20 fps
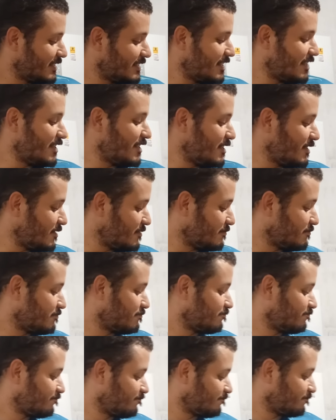E, e no
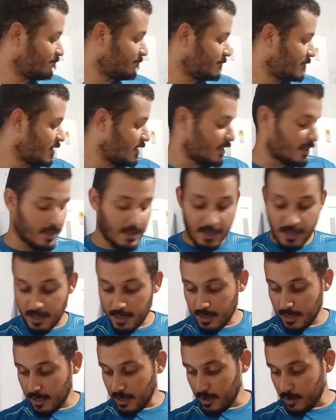purê?
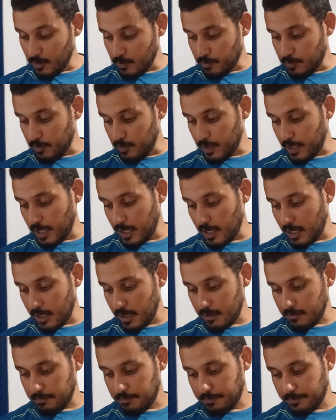E no
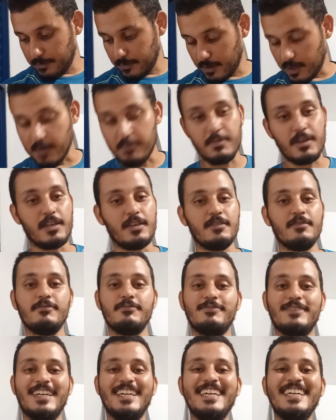purê também.
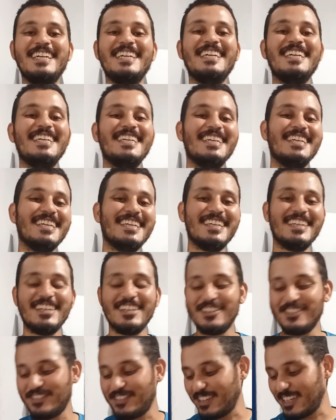A
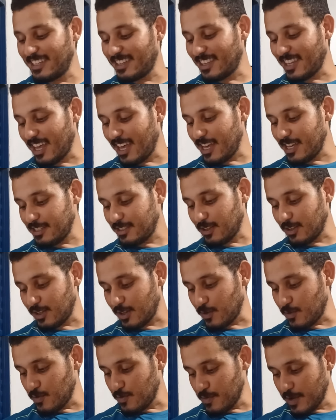mesma fritei, coisa. Só
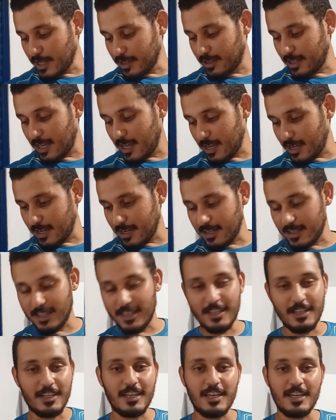que com manteiga
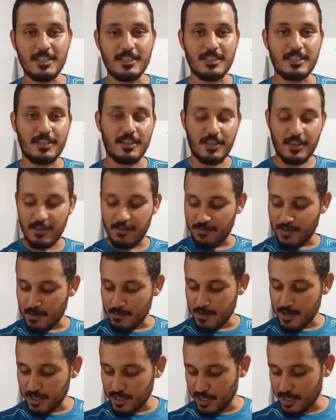e leite. E vai
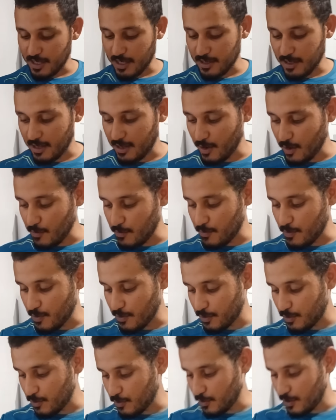mexendo até dar um
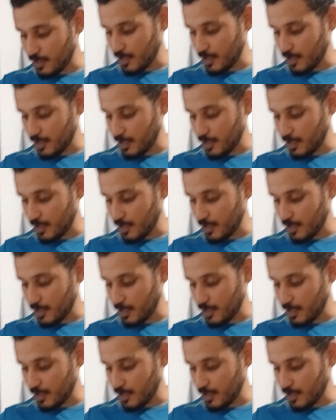ponto no